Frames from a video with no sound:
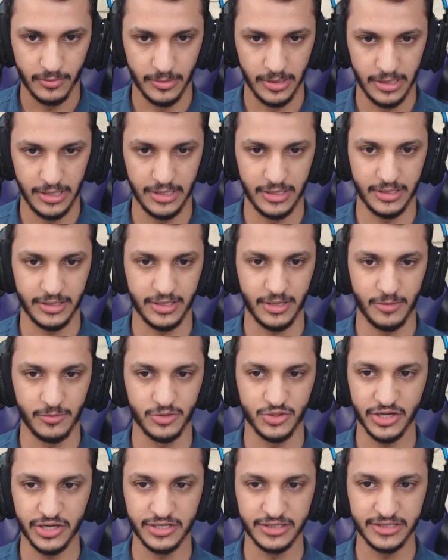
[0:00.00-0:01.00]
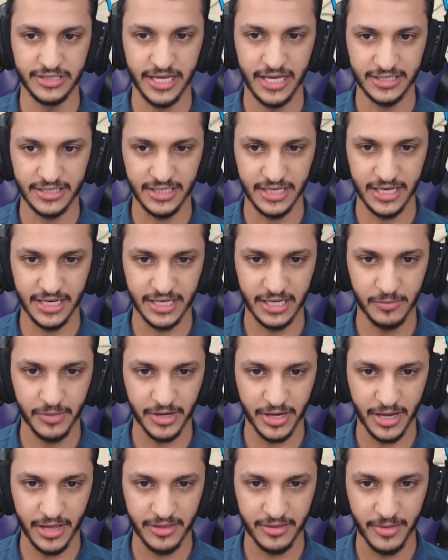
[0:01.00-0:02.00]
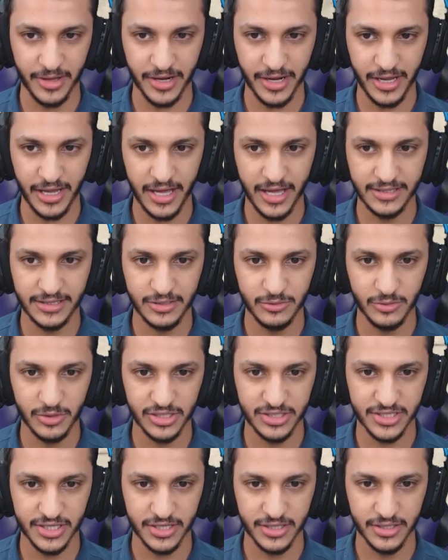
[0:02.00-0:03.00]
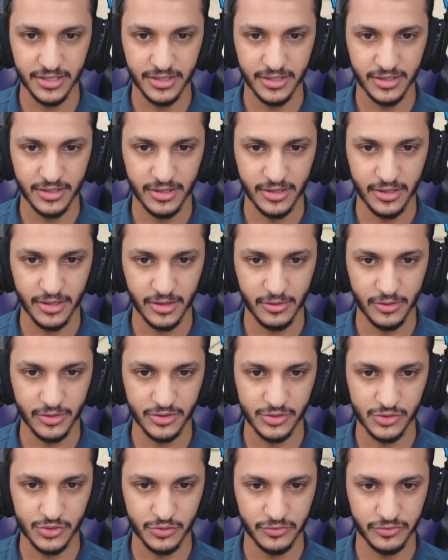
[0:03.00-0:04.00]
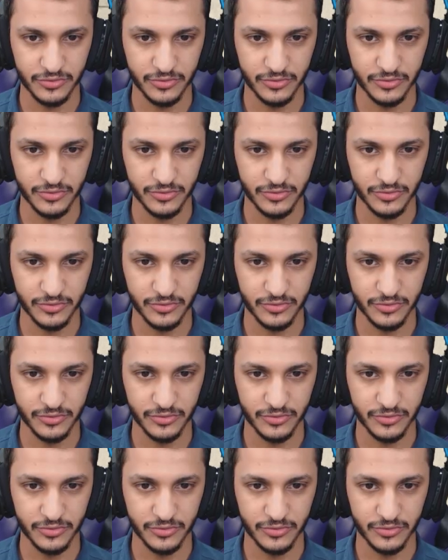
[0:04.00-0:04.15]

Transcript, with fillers: آه قبل شوي كنت اهدي لكن المرة هذه ما راح اهدي ولا شيء خلونا نشوف